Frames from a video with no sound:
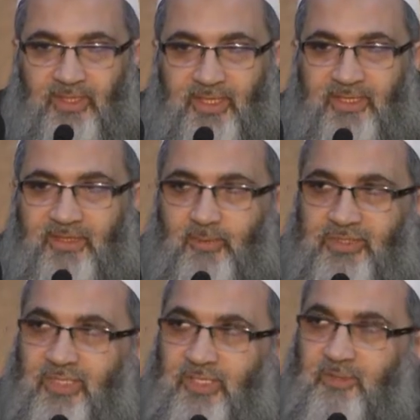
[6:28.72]
كان
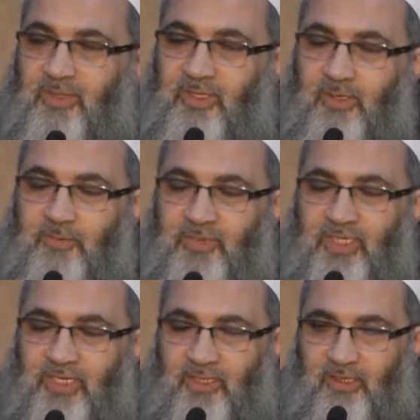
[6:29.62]
مستقيم
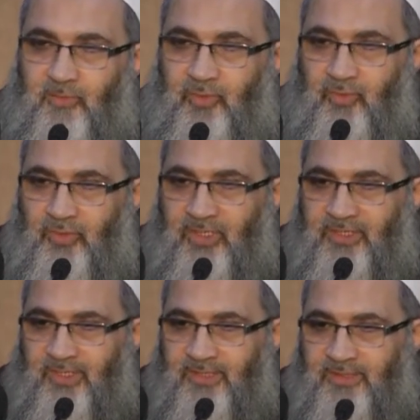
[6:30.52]
الأمر الأمر هنا
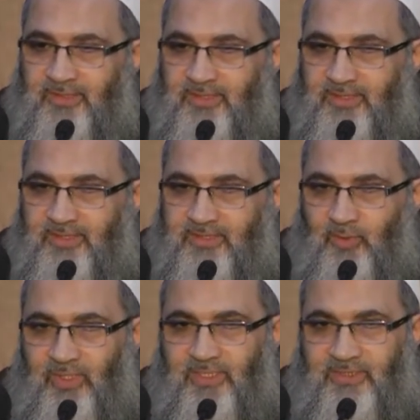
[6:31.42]
يعني
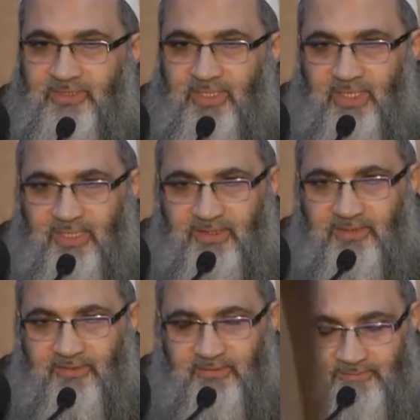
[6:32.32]
رواية الحديث